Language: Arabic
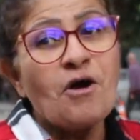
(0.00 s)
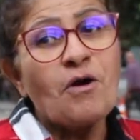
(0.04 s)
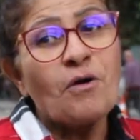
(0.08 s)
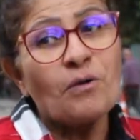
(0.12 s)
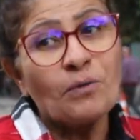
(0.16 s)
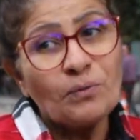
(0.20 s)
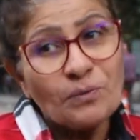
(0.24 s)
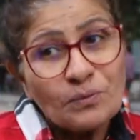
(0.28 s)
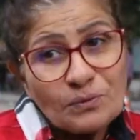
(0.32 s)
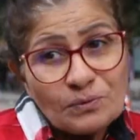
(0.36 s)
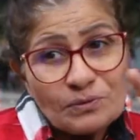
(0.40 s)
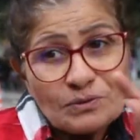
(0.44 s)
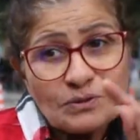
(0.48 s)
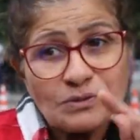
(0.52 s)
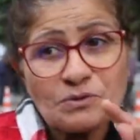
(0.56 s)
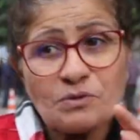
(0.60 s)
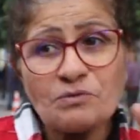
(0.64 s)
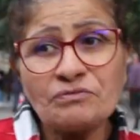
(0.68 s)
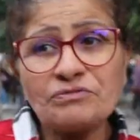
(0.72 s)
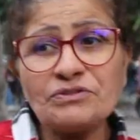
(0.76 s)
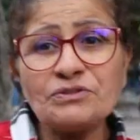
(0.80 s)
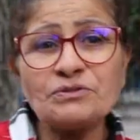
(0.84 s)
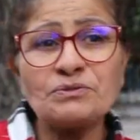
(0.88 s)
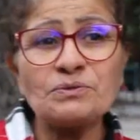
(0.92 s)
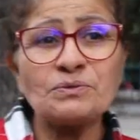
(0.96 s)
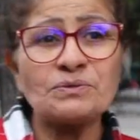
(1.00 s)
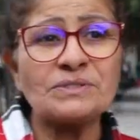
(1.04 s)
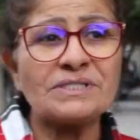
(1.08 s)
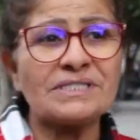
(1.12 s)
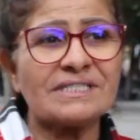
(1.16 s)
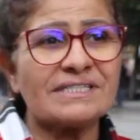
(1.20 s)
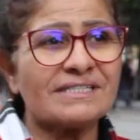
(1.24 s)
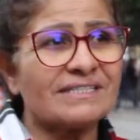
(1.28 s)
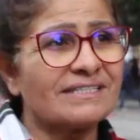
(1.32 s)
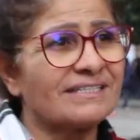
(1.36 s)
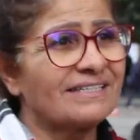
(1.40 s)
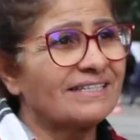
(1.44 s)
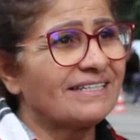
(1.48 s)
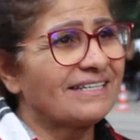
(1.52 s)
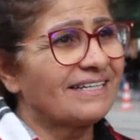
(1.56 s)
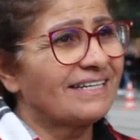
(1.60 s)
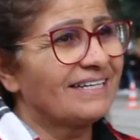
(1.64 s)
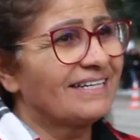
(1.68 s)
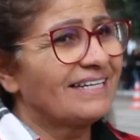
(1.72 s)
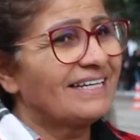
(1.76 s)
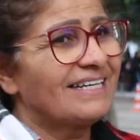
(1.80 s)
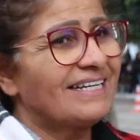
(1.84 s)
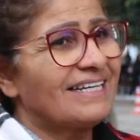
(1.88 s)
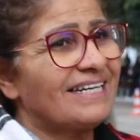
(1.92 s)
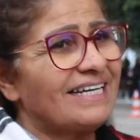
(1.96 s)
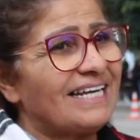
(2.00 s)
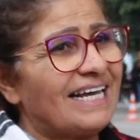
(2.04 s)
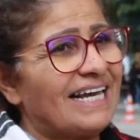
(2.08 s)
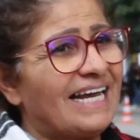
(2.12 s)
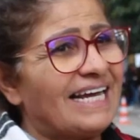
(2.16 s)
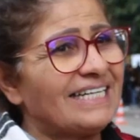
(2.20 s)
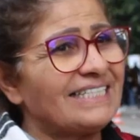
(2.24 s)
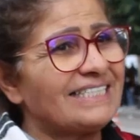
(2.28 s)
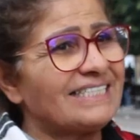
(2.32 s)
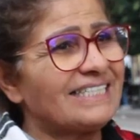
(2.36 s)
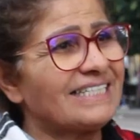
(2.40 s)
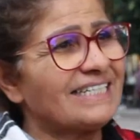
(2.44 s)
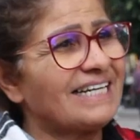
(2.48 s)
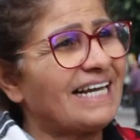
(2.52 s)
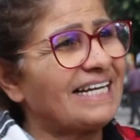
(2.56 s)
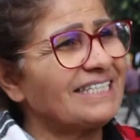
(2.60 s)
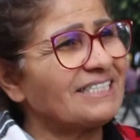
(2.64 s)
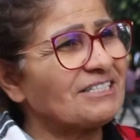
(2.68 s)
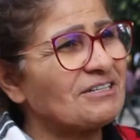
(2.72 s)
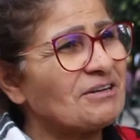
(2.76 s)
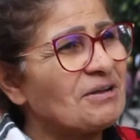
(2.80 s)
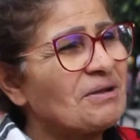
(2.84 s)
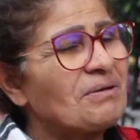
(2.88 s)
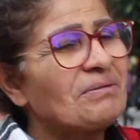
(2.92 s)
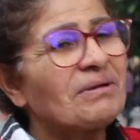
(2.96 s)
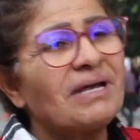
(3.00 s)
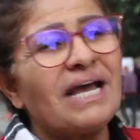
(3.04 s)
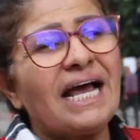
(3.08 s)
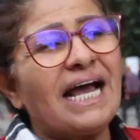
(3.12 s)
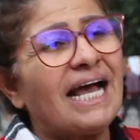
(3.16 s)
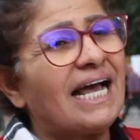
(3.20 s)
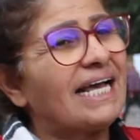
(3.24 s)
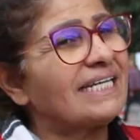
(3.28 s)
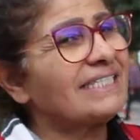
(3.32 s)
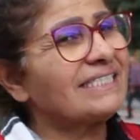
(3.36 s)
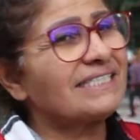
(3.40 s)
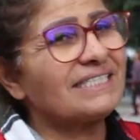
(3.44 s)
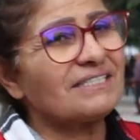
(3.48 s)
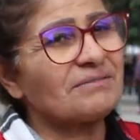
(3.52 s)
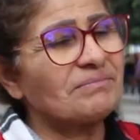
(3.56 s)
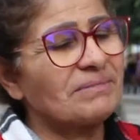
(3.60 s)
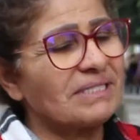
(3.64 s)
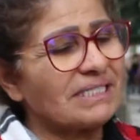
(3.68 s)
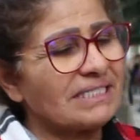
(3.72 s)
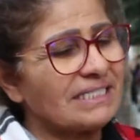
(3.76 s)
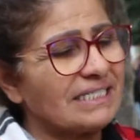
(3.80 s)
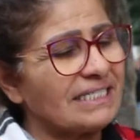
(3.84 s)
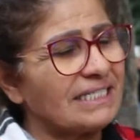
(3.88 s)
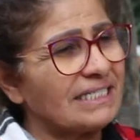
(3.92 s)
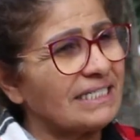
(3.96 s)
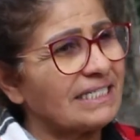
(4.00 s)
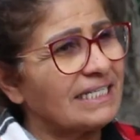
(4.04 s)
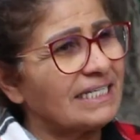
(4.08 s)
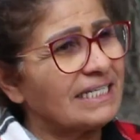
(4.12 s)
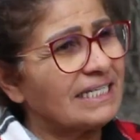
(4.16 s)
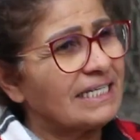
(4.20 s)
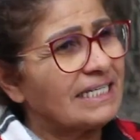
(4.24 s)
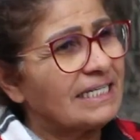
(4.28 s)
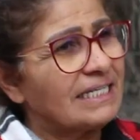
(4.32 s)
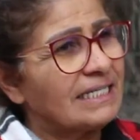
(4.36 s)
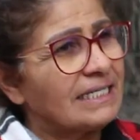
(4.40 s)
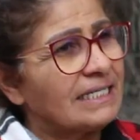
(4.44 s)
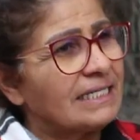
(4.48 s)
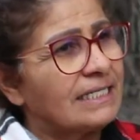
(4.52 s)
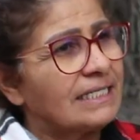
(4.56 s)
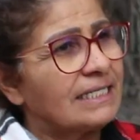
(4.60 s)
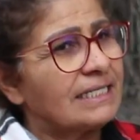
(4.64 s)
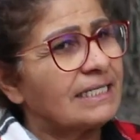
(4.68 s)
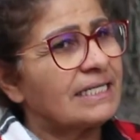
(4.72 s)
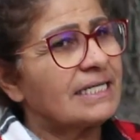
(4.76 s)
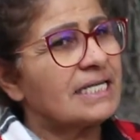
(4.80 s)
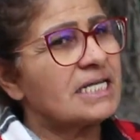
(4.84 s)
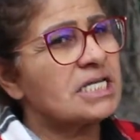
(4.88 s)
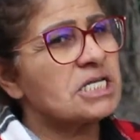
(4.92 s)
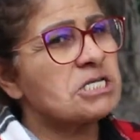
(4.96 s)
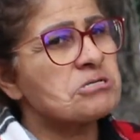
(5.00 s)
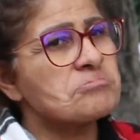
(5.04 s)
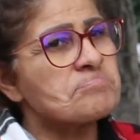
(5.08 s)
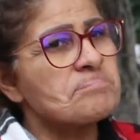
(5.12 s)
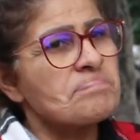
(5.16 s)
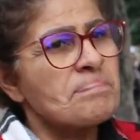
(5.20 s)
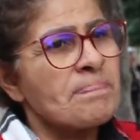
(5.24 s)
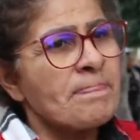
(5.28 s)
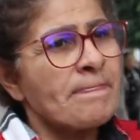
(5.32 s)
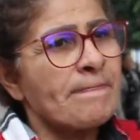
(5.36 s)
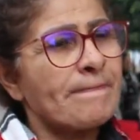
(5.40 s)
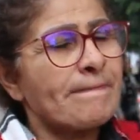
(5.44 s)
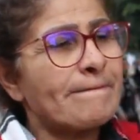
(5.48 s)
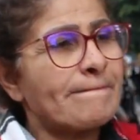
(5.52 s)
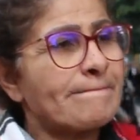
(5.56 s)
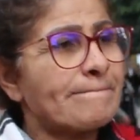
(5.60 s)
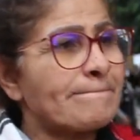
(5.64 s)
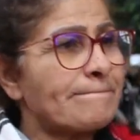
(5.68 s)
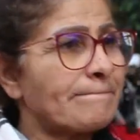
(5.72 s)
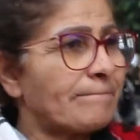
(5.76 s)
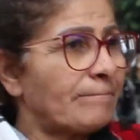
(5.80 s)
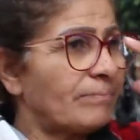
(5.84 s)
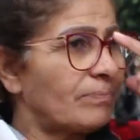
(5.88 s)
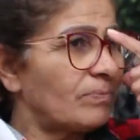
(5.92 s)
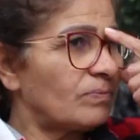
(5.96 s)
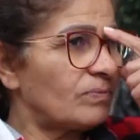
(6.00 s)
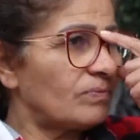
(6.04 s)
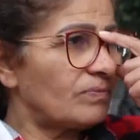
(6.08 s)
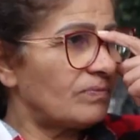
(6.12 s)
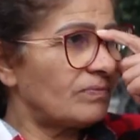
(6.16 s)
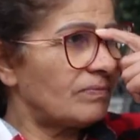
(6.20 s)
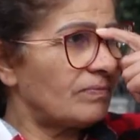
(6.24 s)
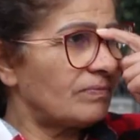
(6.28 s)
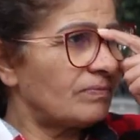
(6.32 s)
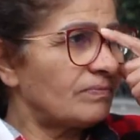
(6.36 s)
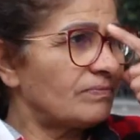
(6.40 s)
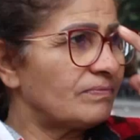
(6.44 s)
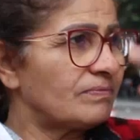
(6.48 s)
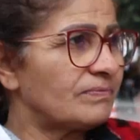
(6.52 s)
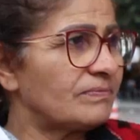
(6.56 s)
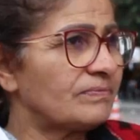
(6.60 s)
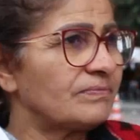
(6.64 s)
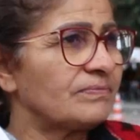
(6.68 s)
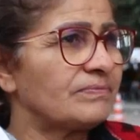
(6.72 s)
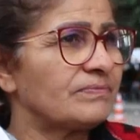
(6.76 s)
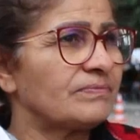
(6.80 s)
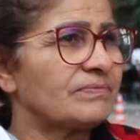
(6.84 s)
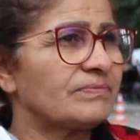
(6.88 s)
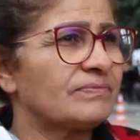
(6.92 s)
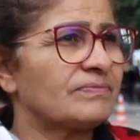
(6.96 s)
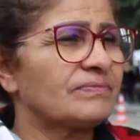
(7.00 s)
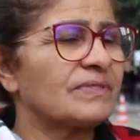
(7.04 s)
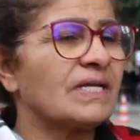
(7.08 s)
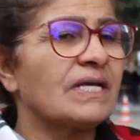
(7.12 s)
ونسكن في تونس تحية لأهالي سيدي بوزيد ومرحبا بيك مدام يعيشك ميرسي مدام هل المرأة في تونس متعرضة للعنف ولا؟